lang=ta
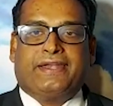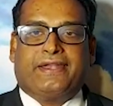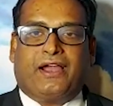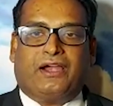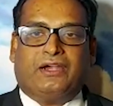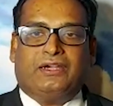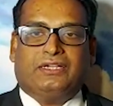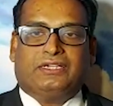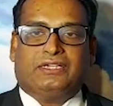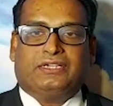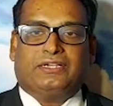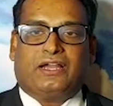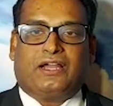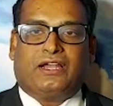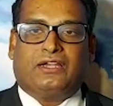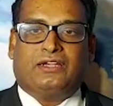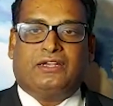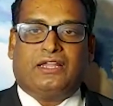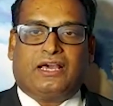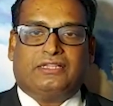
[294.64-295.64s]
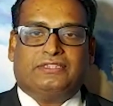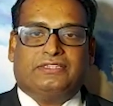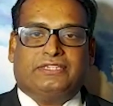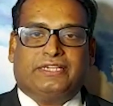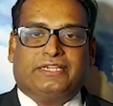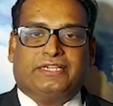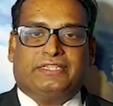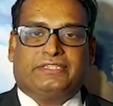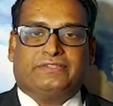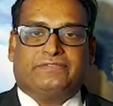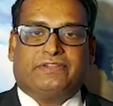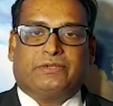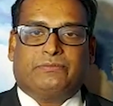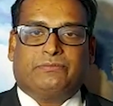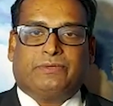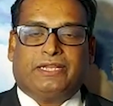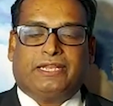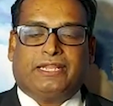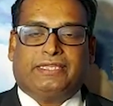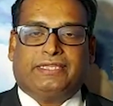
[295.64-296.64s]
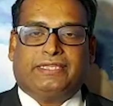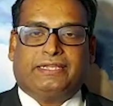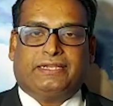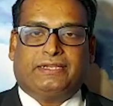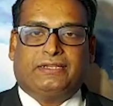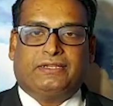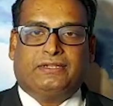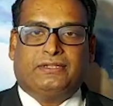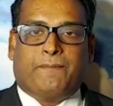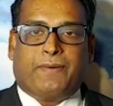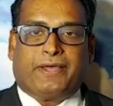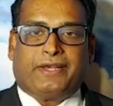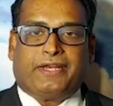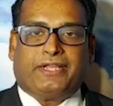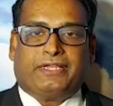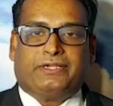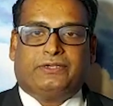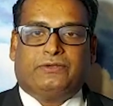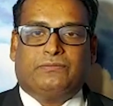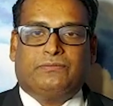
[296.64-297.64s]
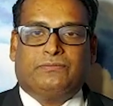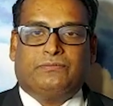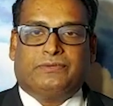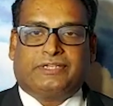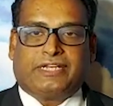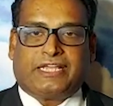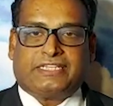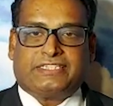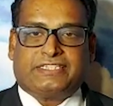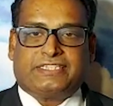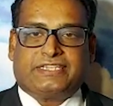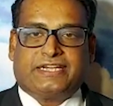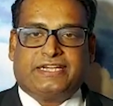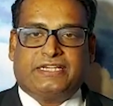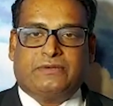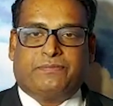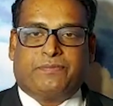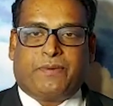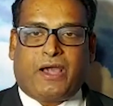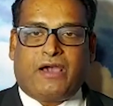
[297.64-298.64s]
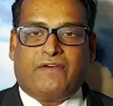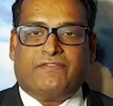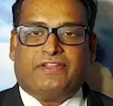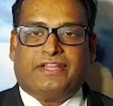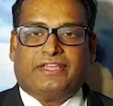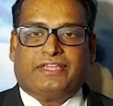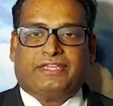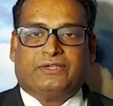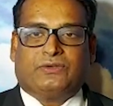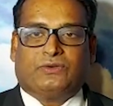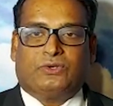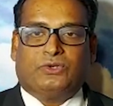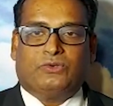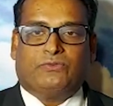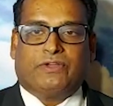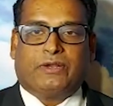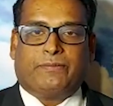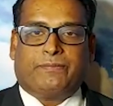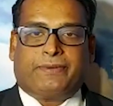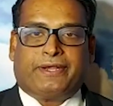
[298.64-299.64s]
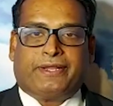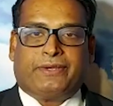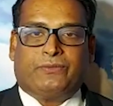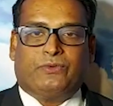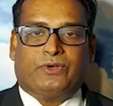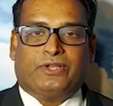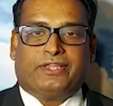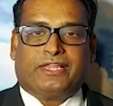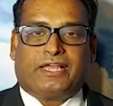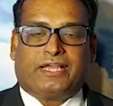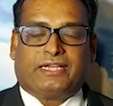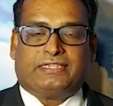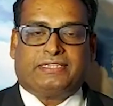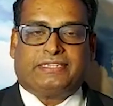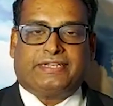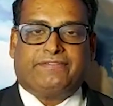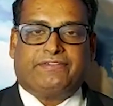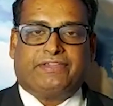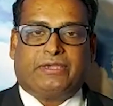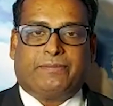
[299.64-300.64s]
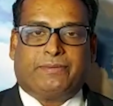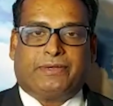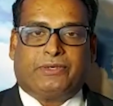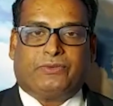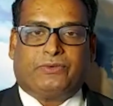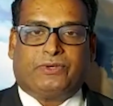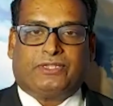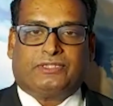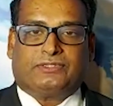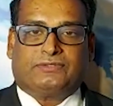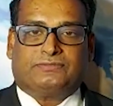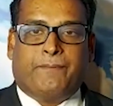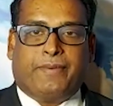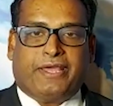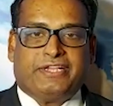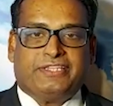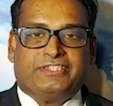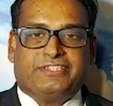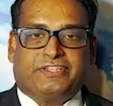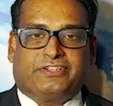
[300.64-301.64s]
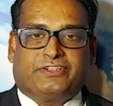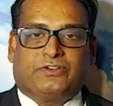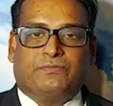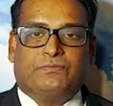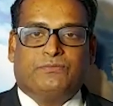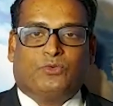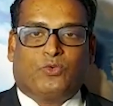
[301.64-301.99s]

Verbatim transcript: நாளுக்கு நாள் அதிகரித்து வரும் நிலையில் பறக்கும் டாக்ஸிகள் பாவனைக்கு கொண்டு வரப்பட உள்ளதாக தெரிவிக்கப்பட்டுள்ளது பரிசிற்கும்